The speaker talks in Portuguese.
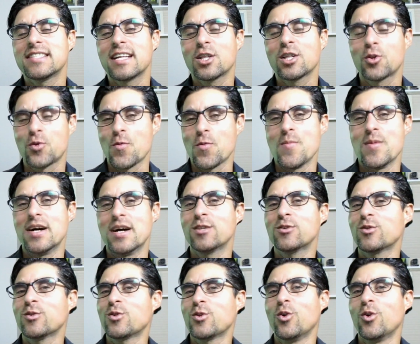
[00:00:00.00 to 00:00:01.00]

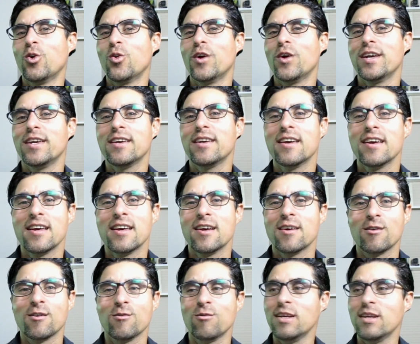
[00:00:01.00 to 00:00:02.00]
tomando todo aí
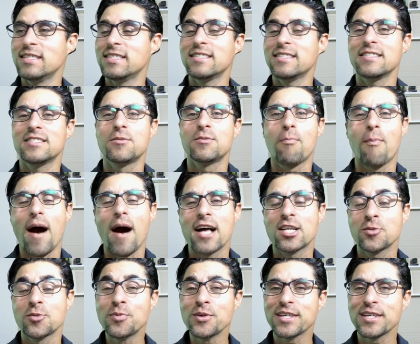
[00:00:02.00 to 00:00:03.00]
esses
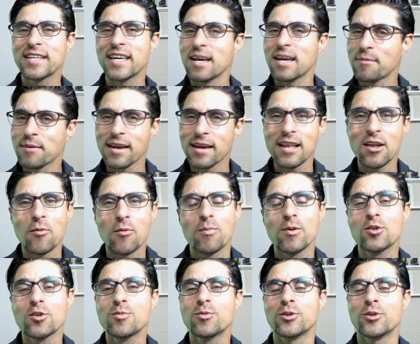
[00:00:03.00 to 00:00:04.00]
espaços. Por quê? Porque ele é um
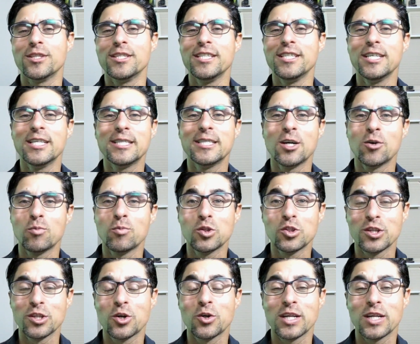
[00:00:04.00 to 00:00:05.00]
piso bonito, é um
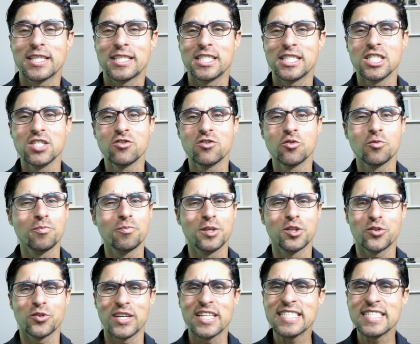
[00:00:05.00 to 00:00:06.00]
piso decorativo, um
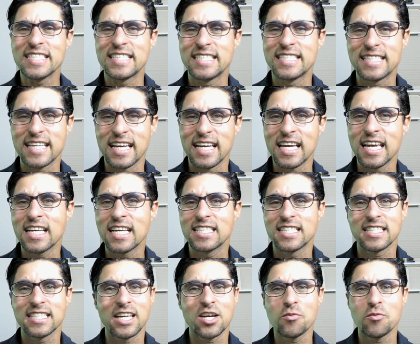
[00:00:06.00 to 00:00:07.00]
piso
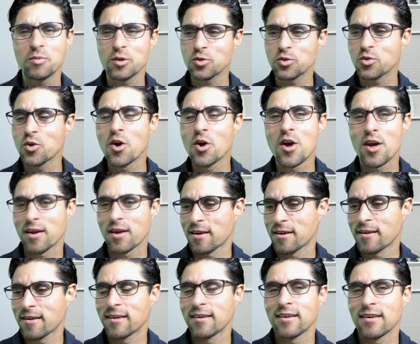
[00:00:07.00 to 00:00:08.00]
resistente, né? Um piso
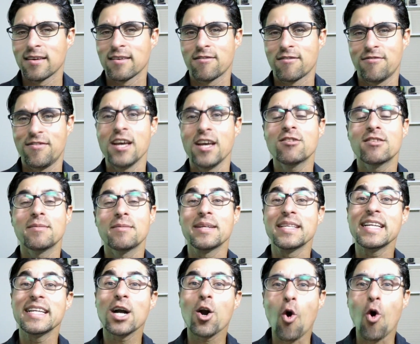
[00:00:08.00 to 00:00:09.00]
feito da
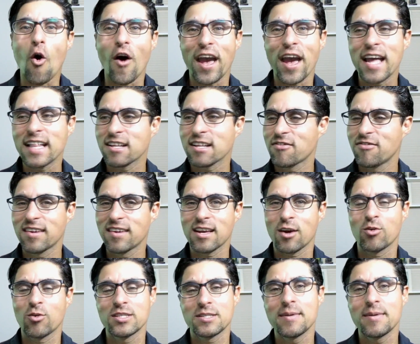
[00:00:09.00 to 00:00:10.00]
maneira correta, fica
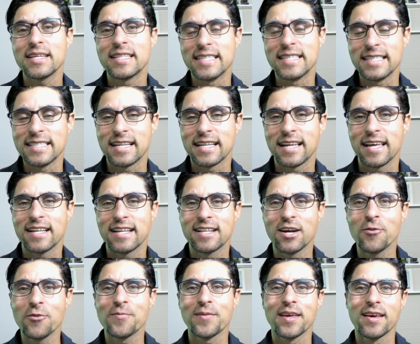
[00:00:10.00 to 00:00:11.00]
a coisa mais linda, né?
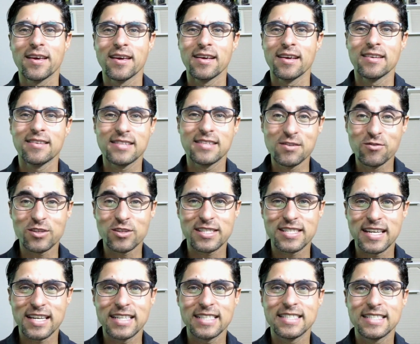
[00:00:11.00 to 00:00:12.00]
Então, se
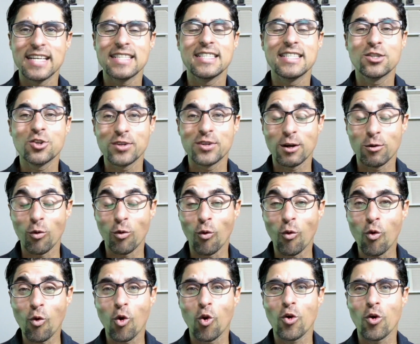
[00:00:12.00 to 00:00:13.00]
você quiser se tornar um,
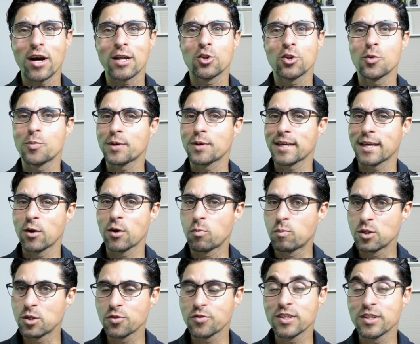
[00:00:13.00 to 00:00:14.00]
um colocador, porque o
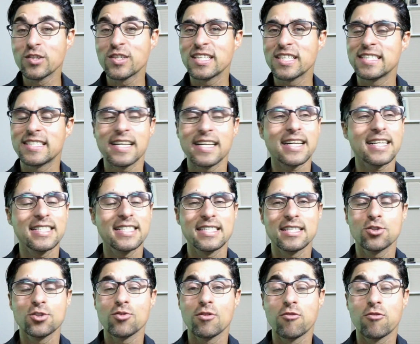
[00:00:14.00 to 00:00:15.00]
piso livre está
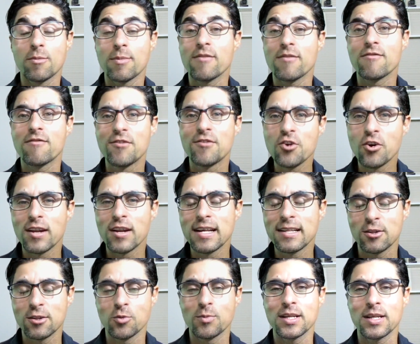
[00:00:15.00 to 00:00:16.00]
crescendo de uma forma
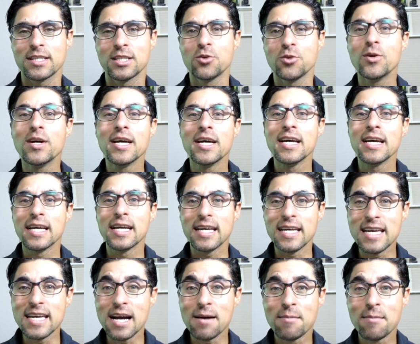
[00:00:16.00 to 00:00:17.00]
violenta no Brasil
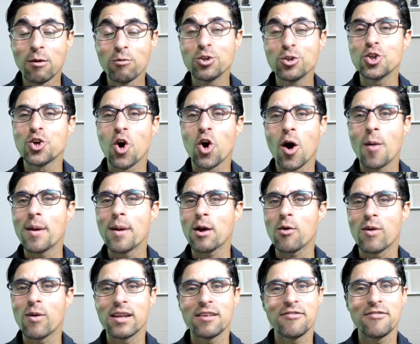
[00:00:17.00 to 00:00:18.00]
e a mão de obra
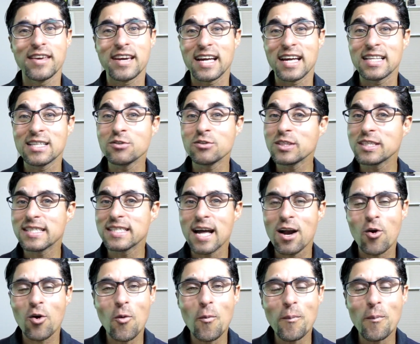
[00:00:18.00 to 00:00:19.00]
qualificada não está
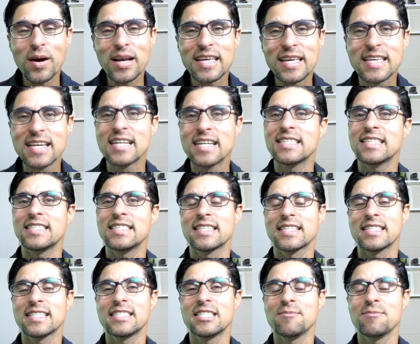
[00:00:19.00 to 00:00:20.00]
acompanhando esse
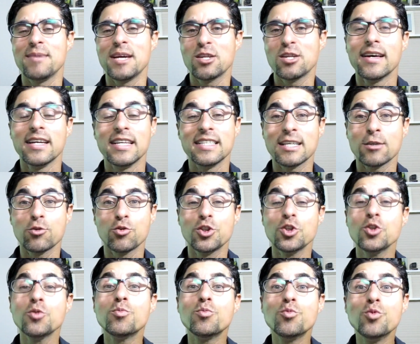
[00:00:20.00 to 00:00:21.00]
crescimento, está
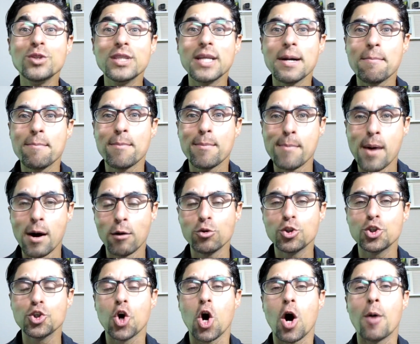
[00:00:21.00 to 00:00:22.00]
surgindo muita
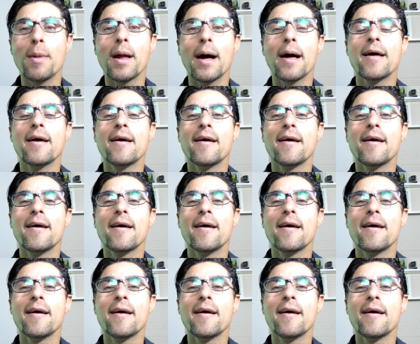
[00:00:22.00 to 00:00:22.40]
mão de obra